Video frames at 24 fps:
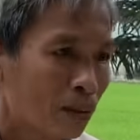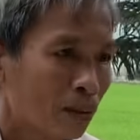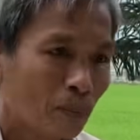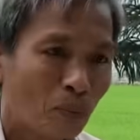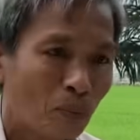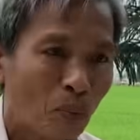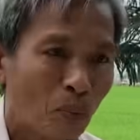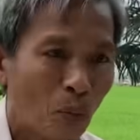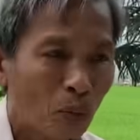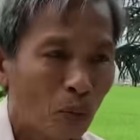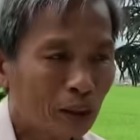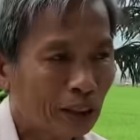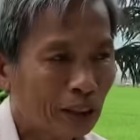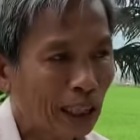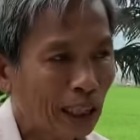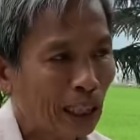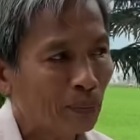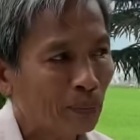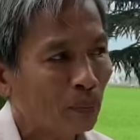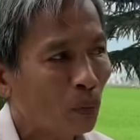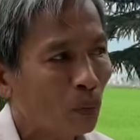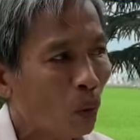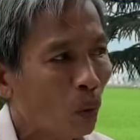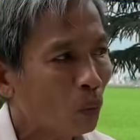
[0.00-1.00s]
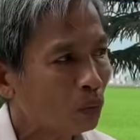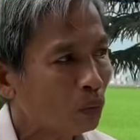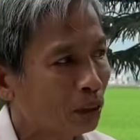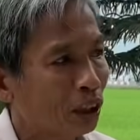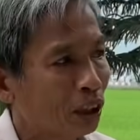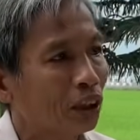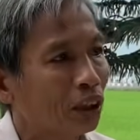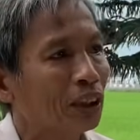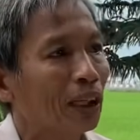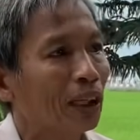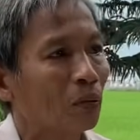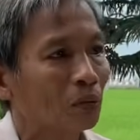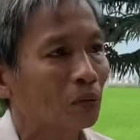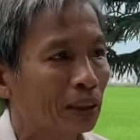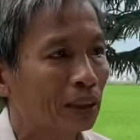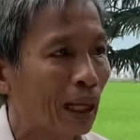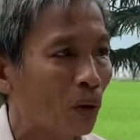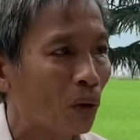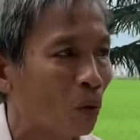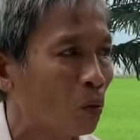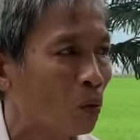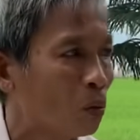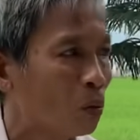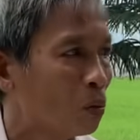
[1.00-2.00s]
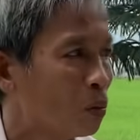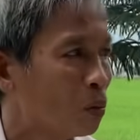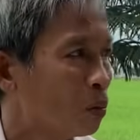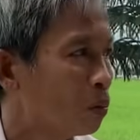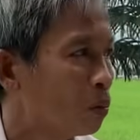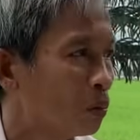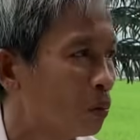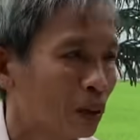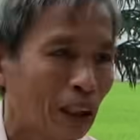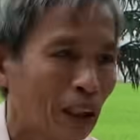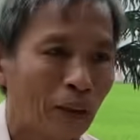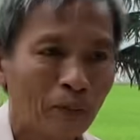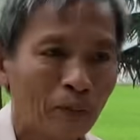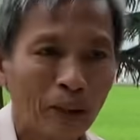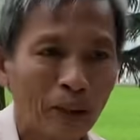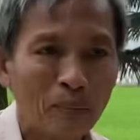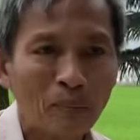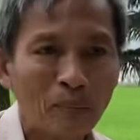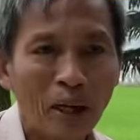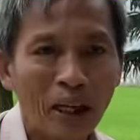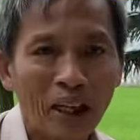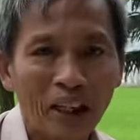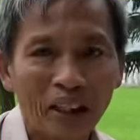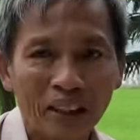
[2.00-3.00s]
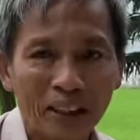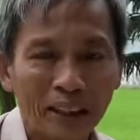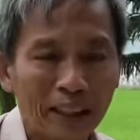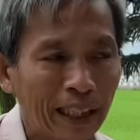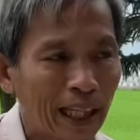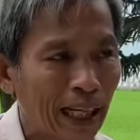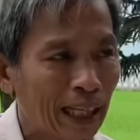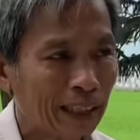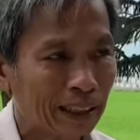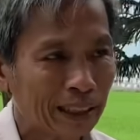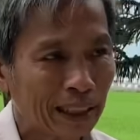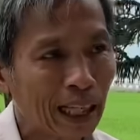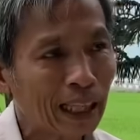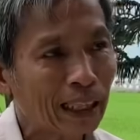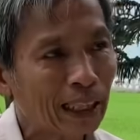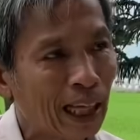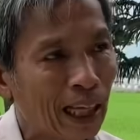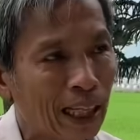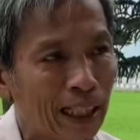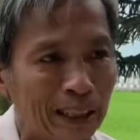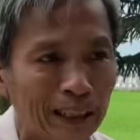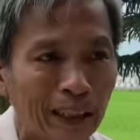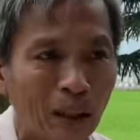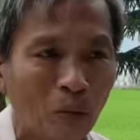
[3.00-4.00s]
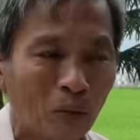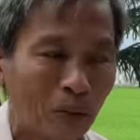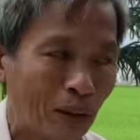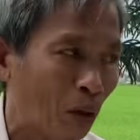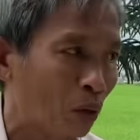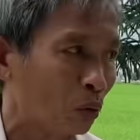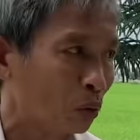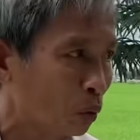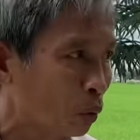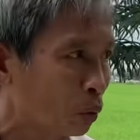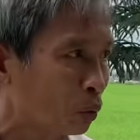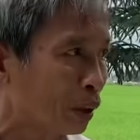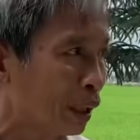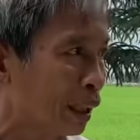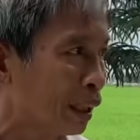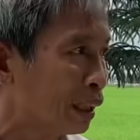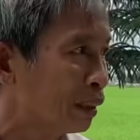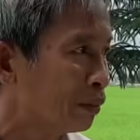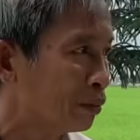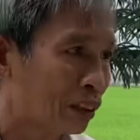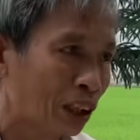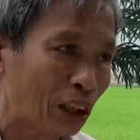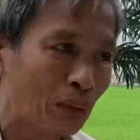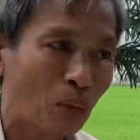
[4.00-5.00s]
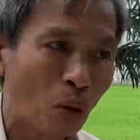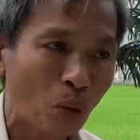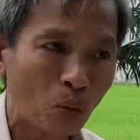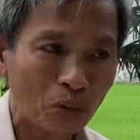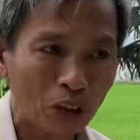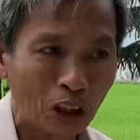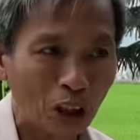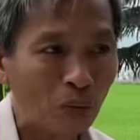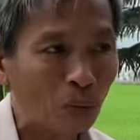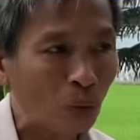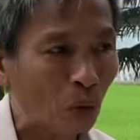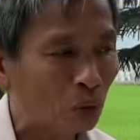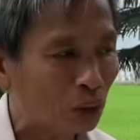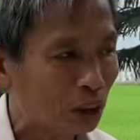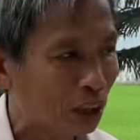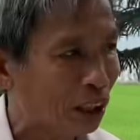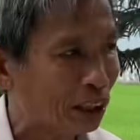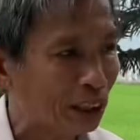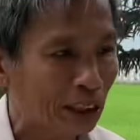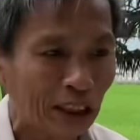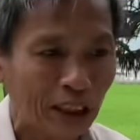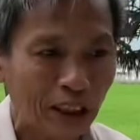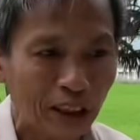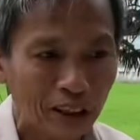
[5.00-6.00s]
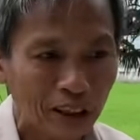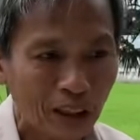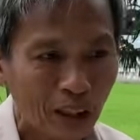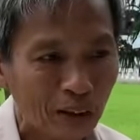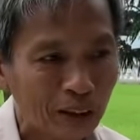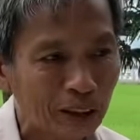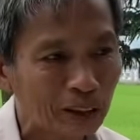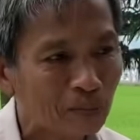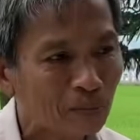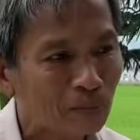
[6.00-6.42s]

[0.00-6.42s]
muốn xem bốn chữ long châu thì phải bền gan sắt đá sòng nâu tu trì chỉ bốn chữ bủ sơn kỳ hơn thôi